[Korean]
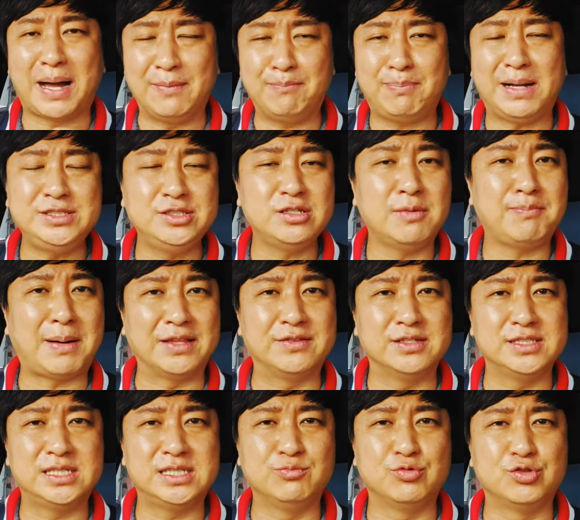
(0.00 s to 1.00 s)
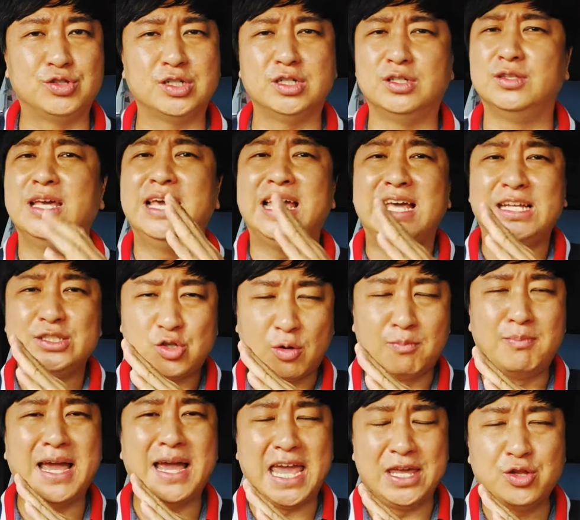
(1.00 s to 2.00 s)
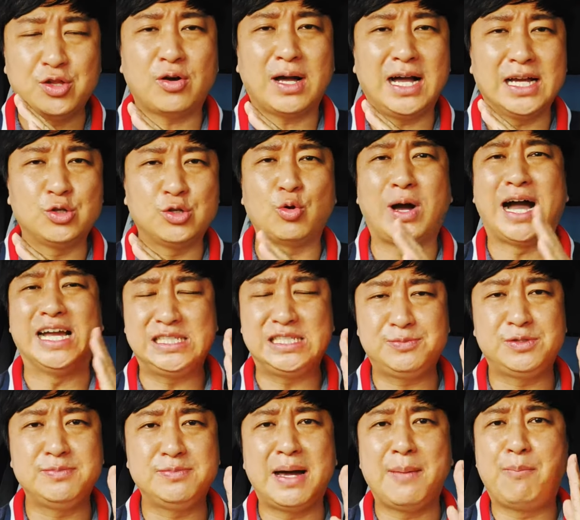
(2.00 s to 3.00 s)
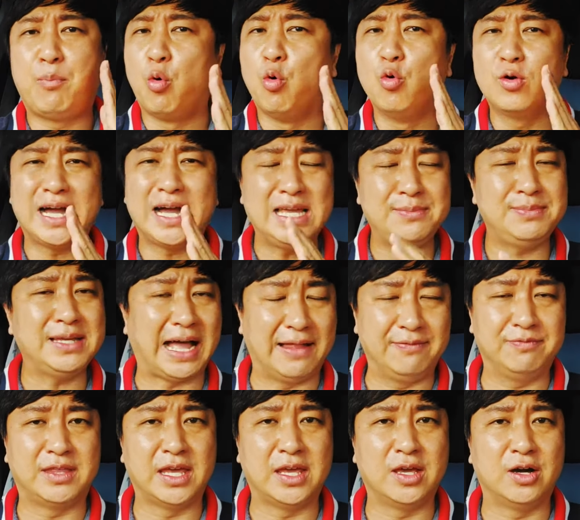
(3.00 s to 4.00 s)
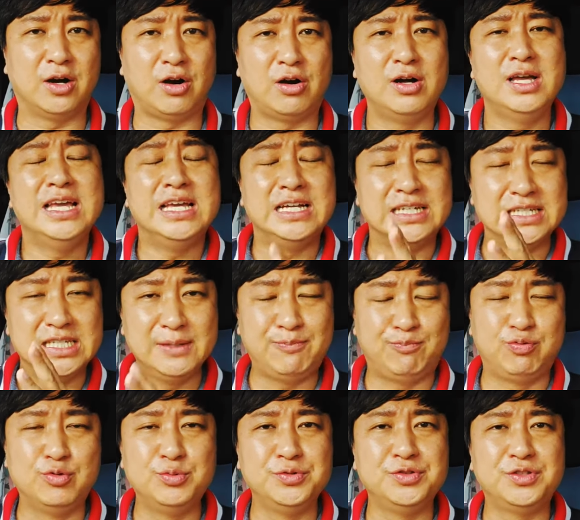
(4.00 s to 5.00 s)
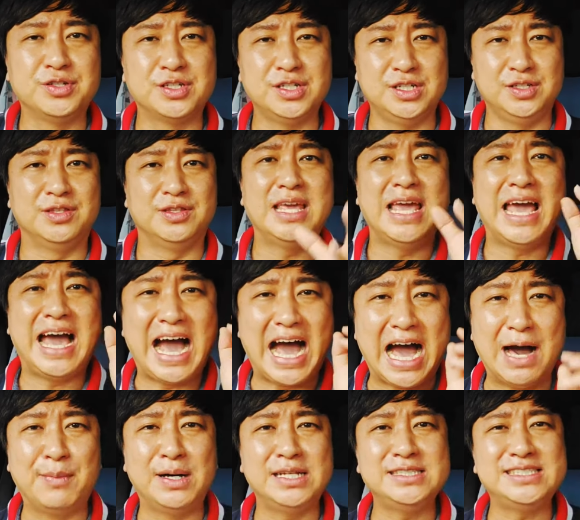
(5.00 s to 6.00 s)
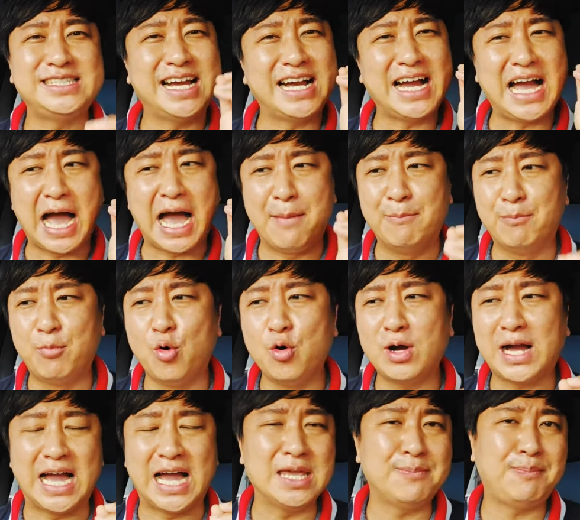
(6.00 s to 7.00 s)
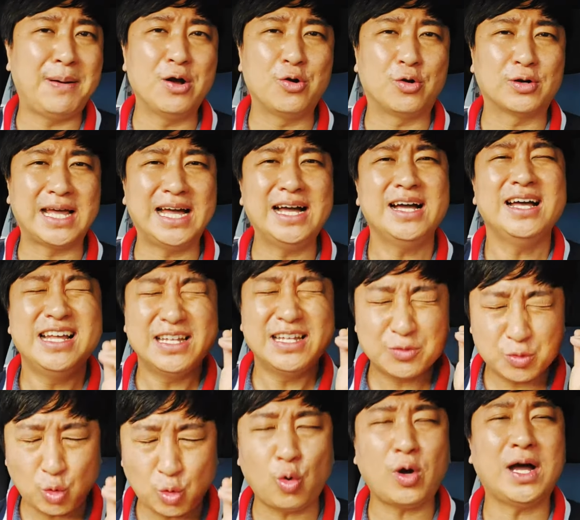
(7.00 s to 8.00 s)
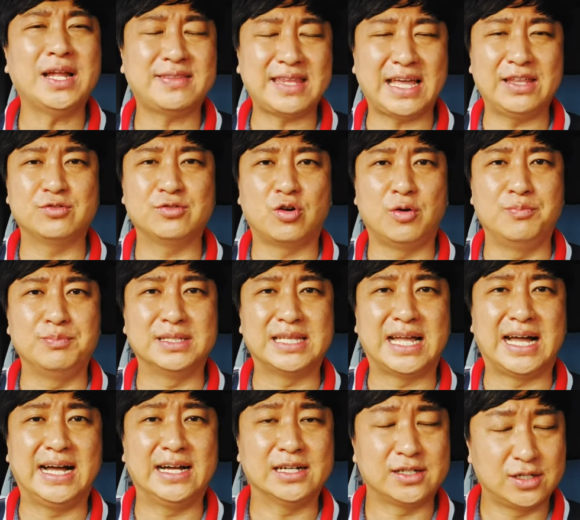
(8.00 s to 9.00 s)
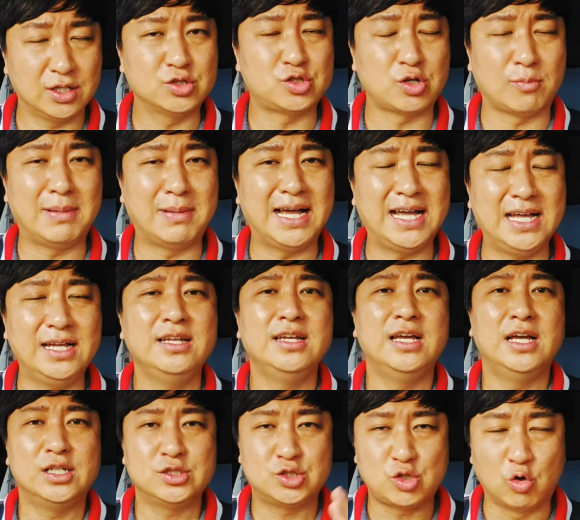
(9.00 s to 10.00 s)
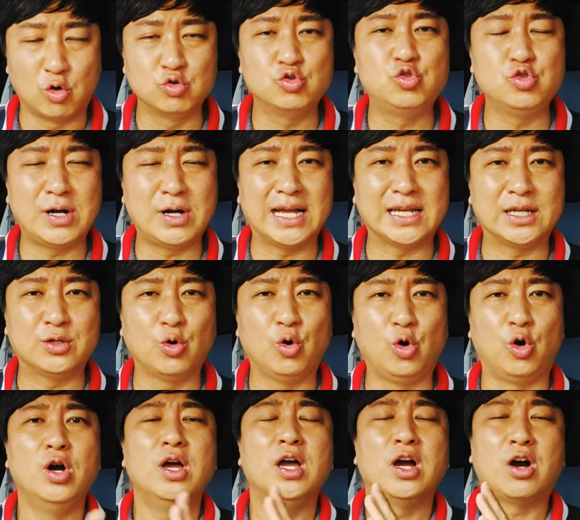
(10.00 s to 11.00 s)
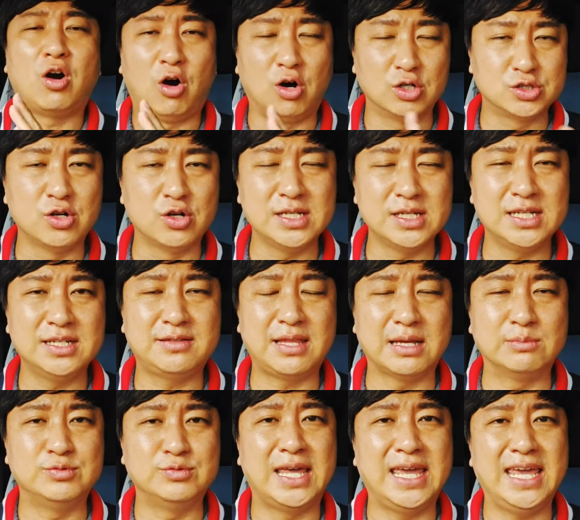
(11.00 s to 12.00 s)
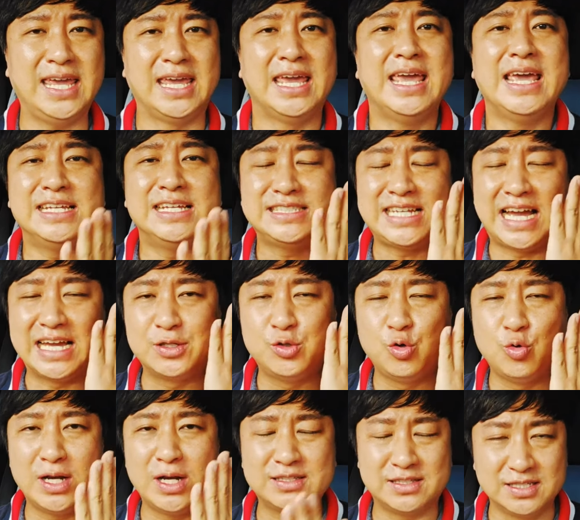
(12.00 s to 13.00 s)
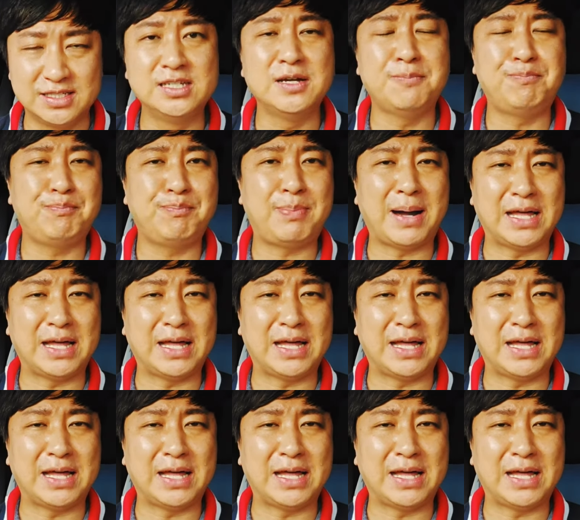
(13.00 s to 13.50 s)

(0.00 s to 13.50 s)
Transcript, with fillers: 파, 판정 받으신 분들은 정말 애석하게도 아쉽지만 보험 가입이 안 돼요 이 부분들은 암환자가 암 보험 가입한 거랑 똑같다는 겁니다 그래서 정말 정중하게도 거절이기 때문에 장교양 등급